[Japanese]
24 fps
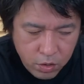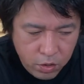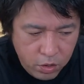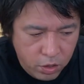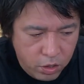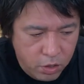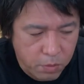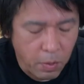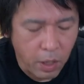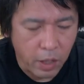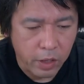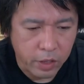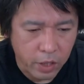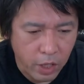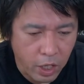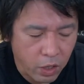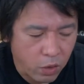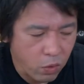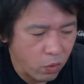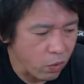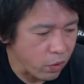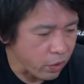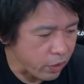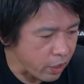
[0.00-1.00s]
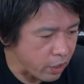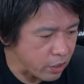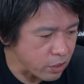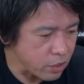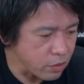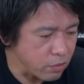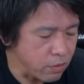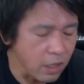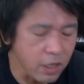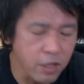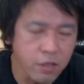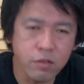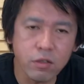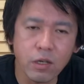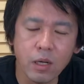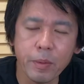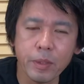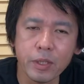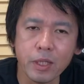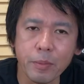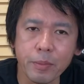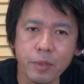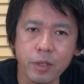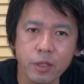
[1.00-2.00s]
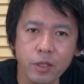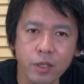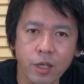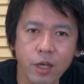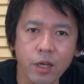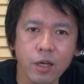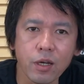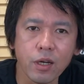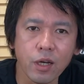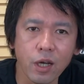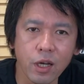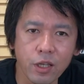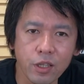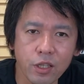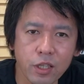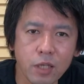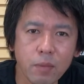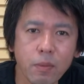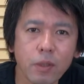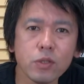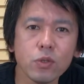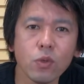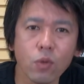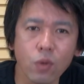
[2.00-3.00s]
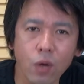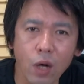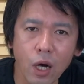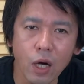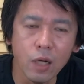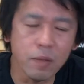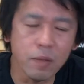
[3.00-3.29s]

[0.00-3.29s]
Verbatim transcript: 今ねこれね座り比べてみた結果言いましょうか